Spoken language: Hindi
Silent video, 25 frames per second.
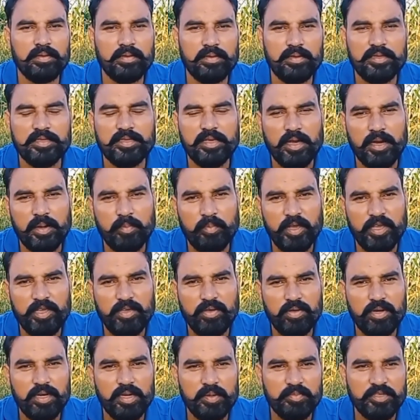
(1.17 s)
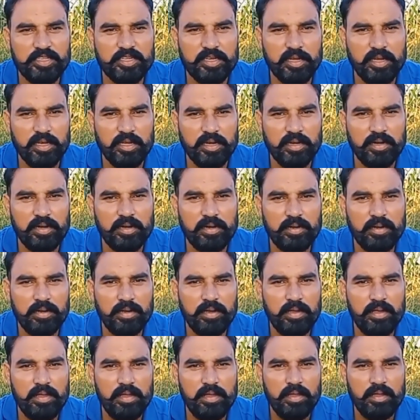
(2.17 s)
किसान भाइयों नमस्कार
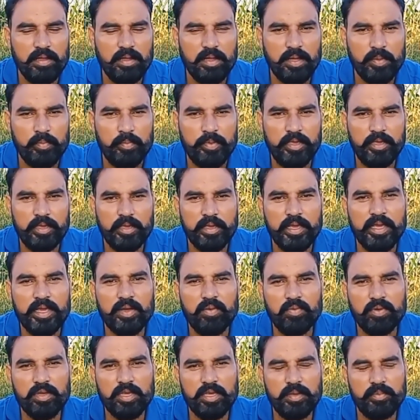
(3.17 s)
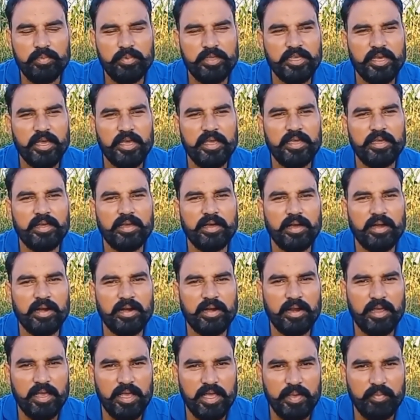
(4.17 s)
अभी गेहूं की बिजाई का
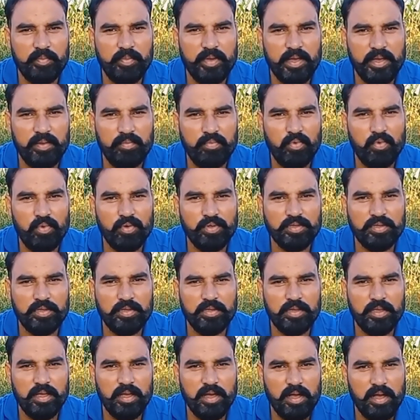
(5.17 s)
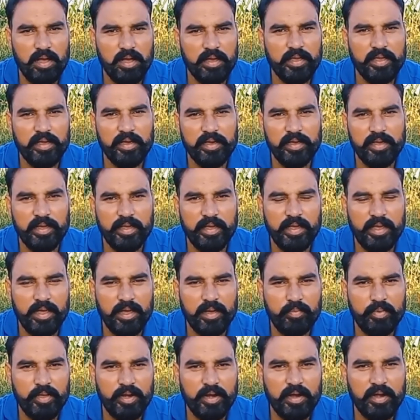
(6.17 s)
टाइम है बोझ आ गया है
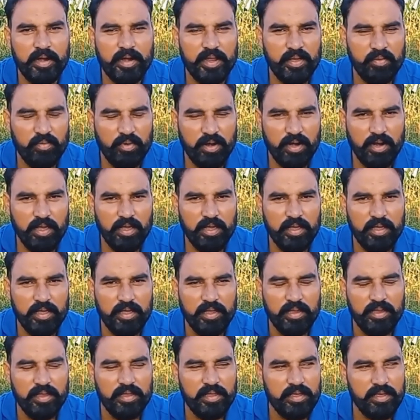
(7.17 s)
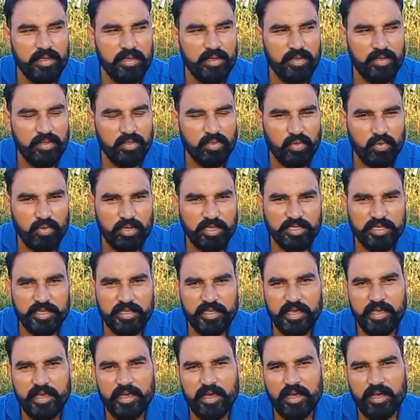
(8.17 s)
या फिर आने वाला है तो
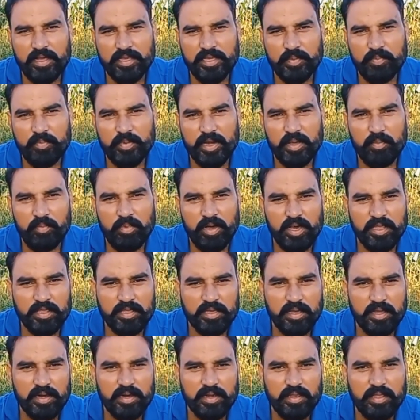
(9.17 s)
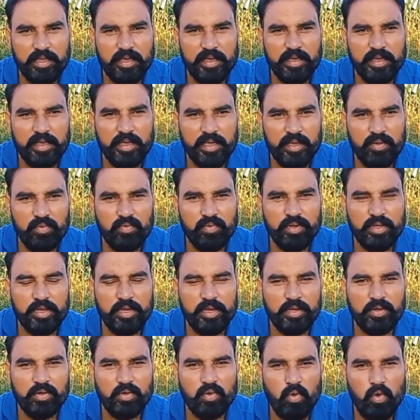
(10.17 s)
इसलिए आज अपने बात करते हैं गेहूं
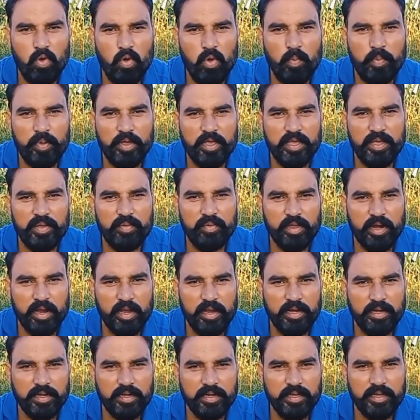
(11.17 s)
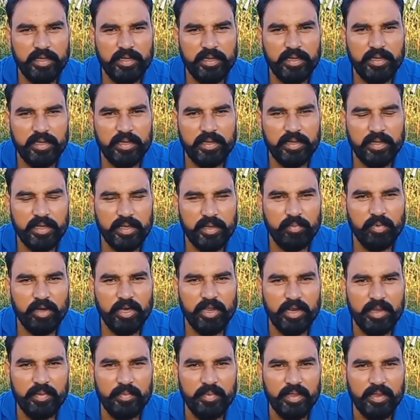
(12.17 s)
की टॉप की वैरायटी के
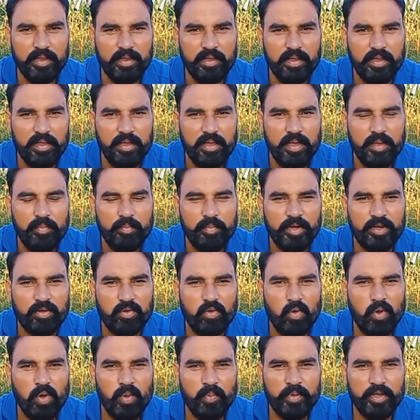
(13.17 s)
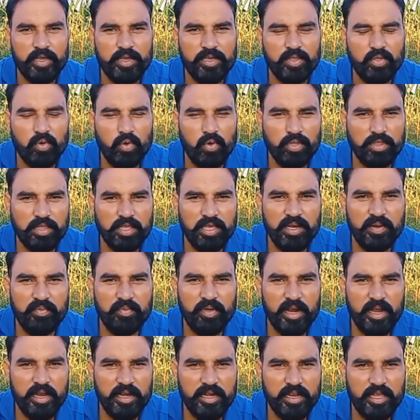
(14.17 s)
बारे में कि टॉप की दो तीन
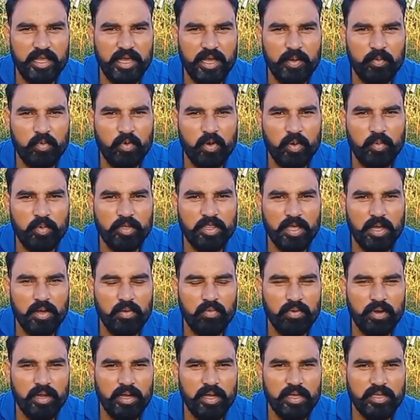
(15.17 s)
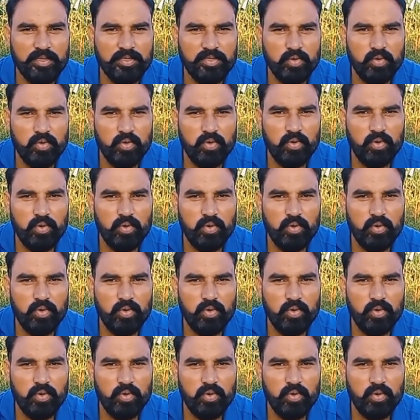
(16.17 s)
वैरायटी आपको बताऊंगा जो